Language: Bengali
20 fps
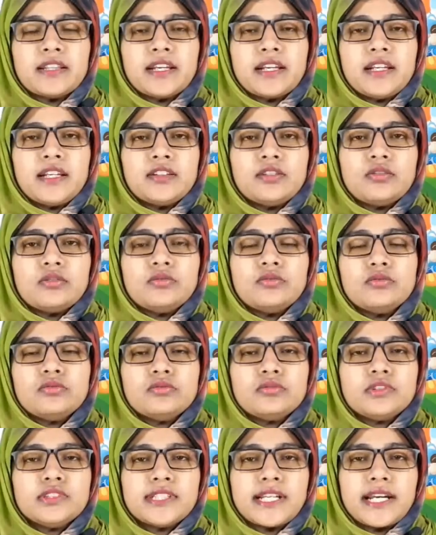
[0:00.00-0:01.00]
দেখলে তো
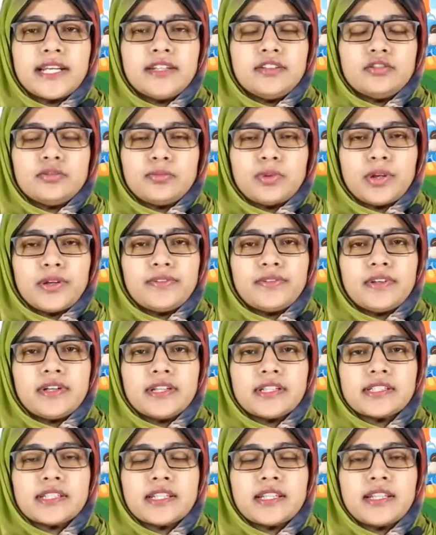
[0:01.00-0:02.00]
গুনগুন যায়নি ওর
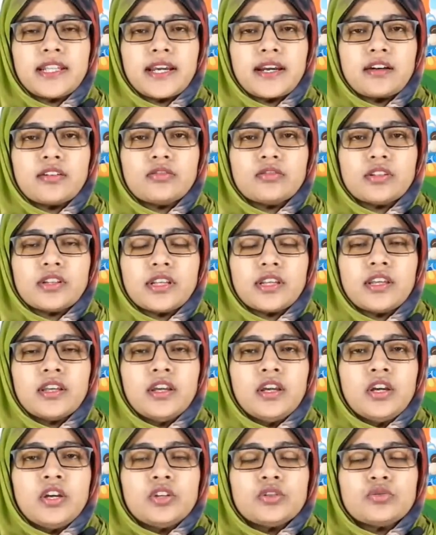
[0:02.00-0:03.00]
বয়ফ্রেন্ডের সাথে দেখা করতেই
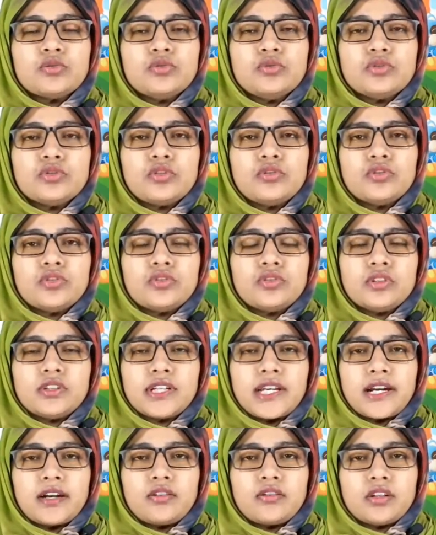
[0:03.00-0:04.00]
শুধু সৌজন্য
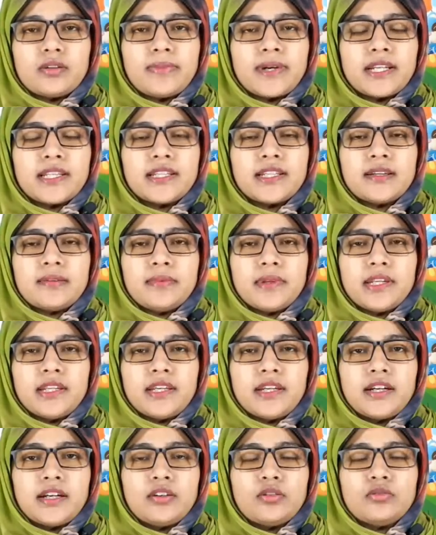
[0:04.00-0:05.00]
রাগ করে বাড়ি থেকে
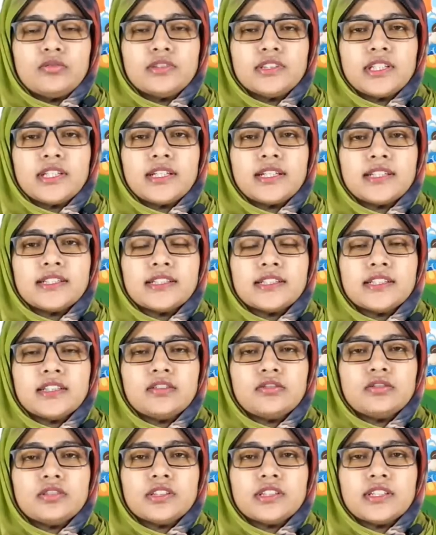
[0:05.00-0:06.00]
বেরিয়ে গেল ছেলেটা যে
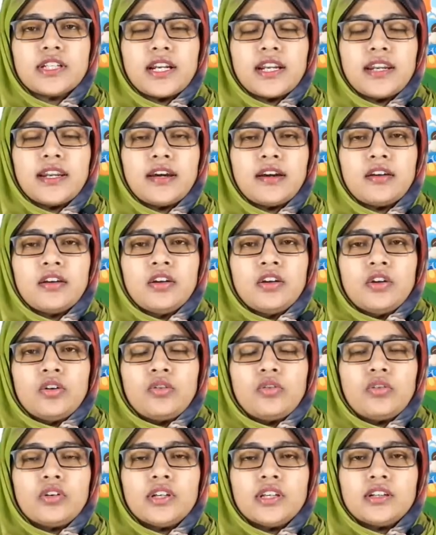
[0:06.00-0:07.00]
কী করছে জানি না
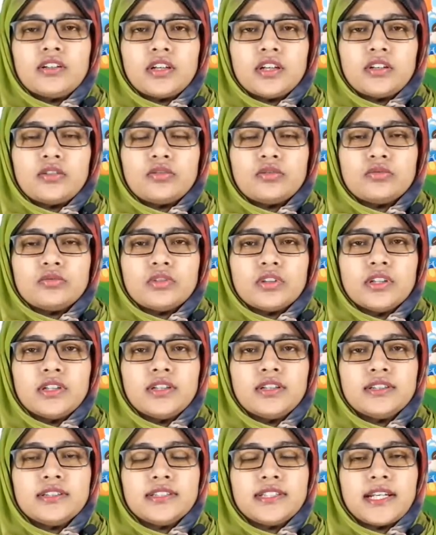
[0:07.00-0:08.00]
ও কী করে করুক
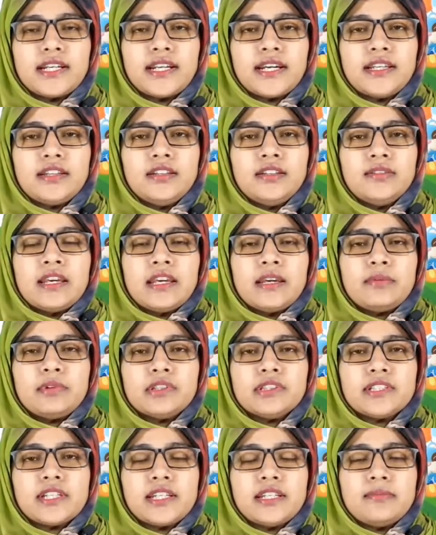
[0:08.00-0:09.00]
জ্যাঠাই
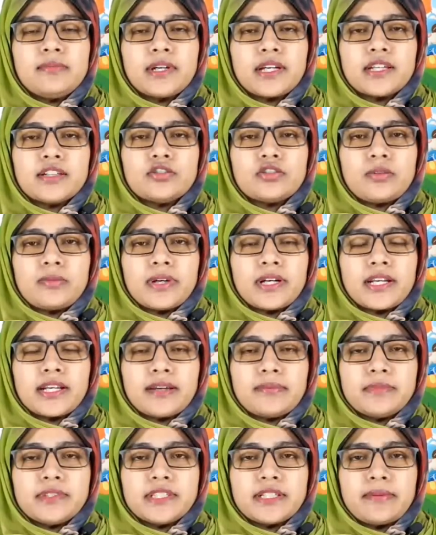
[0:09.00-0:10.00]
এবং জেঠিমাকে সবার
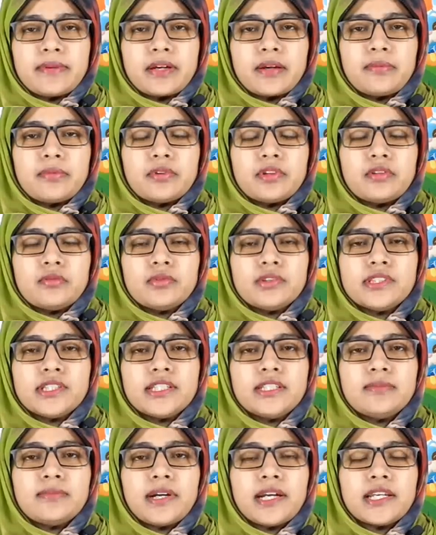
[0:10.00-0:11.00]
আগে আমি জামা কাপড় দেবো
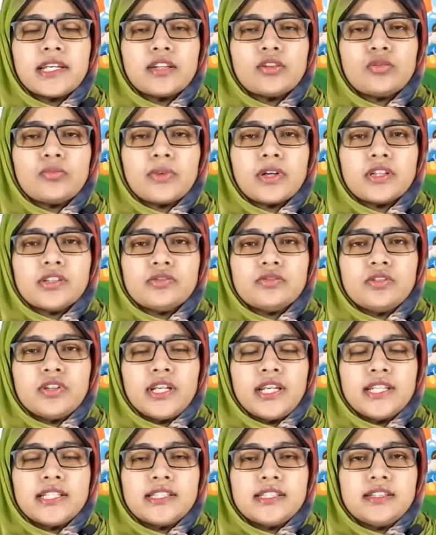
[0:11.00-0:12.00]
জেঠিমা এটা তোমার জন্য
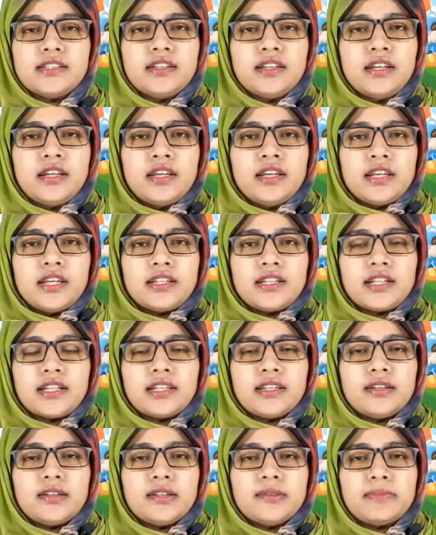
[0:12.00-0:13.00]
এনেছি এটা
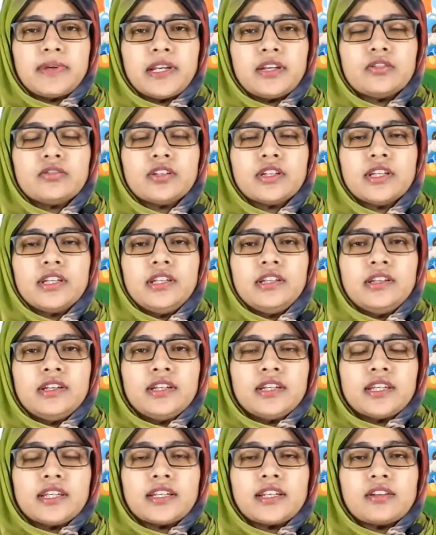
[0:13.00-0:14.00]
কি মা লক্ষ্মী
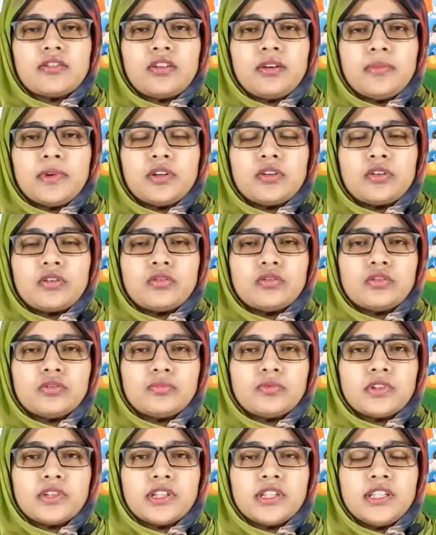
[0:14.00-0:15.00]
এটা তো আমি কখনো
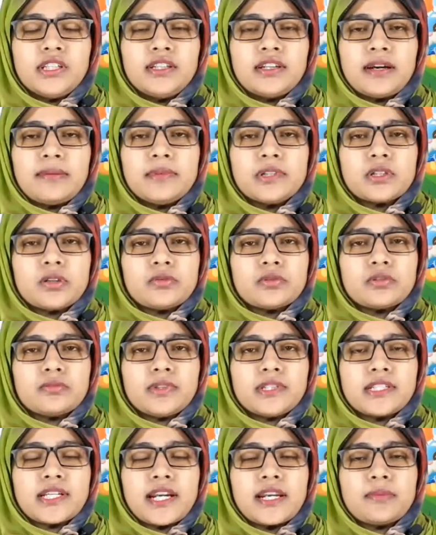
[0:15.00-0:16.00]
পরিনি আমি
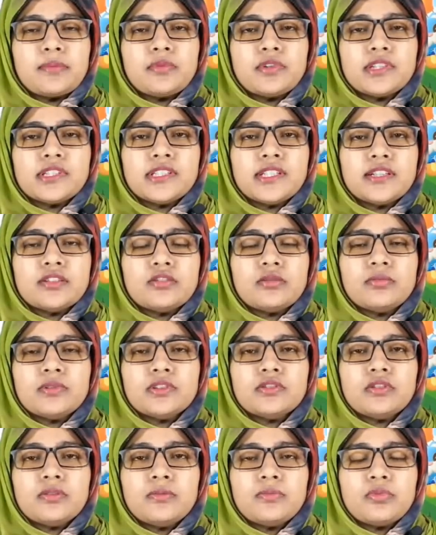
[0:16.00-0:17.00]
সবসময় শাড়ি পরেছি এসব
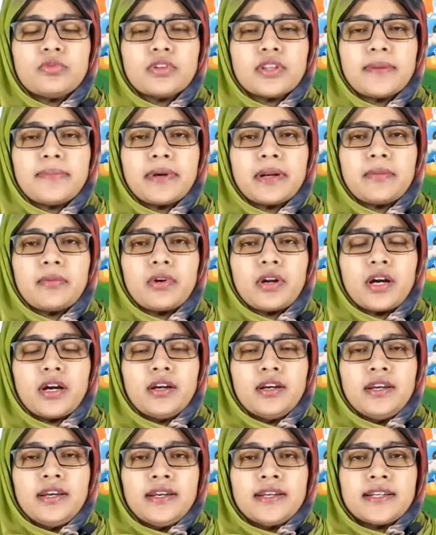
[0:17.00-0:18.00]
কিছু আমি পরতে পারবো না
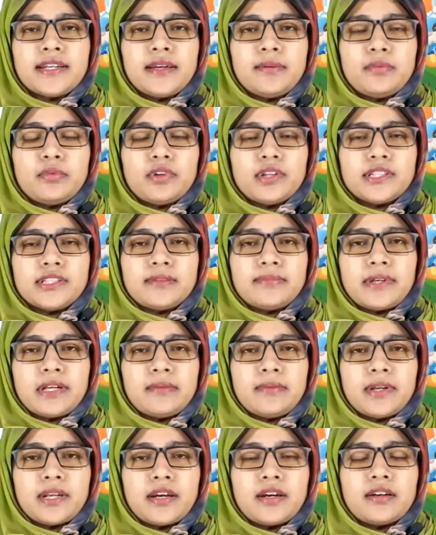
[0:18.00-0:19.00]
কে বলেছে
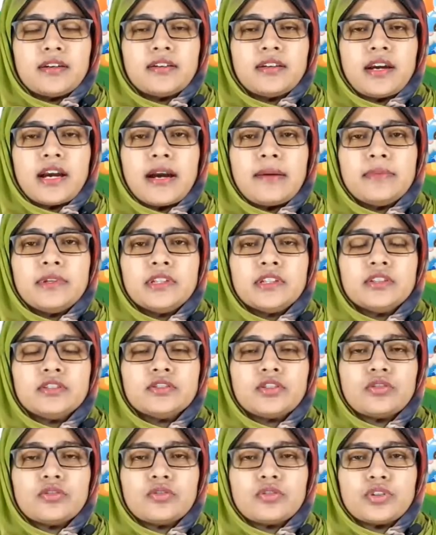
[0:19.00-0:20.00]
পারবে না আমি
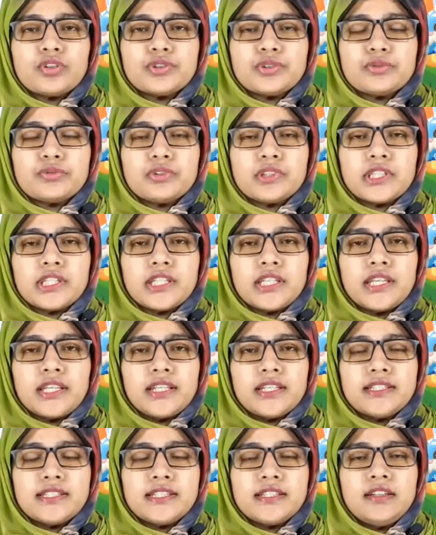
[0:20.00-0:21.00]
যখন কষ্ট করে কিনে
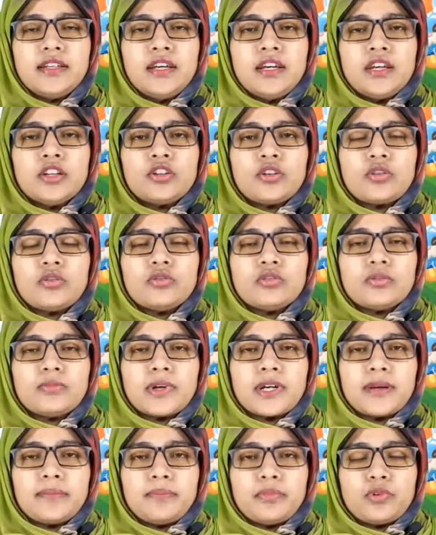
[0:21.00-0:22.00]
এনেছি তখন
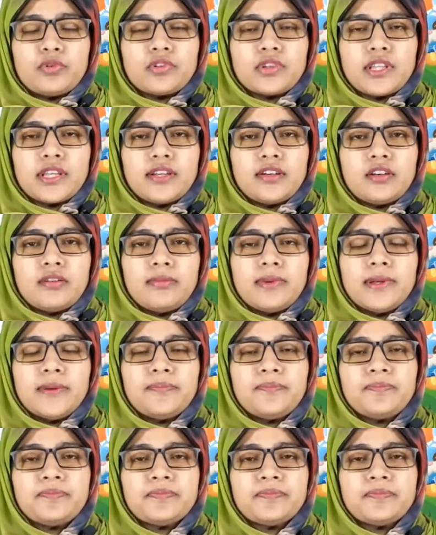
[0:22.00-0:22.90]
তোমাকে পরতেই হবে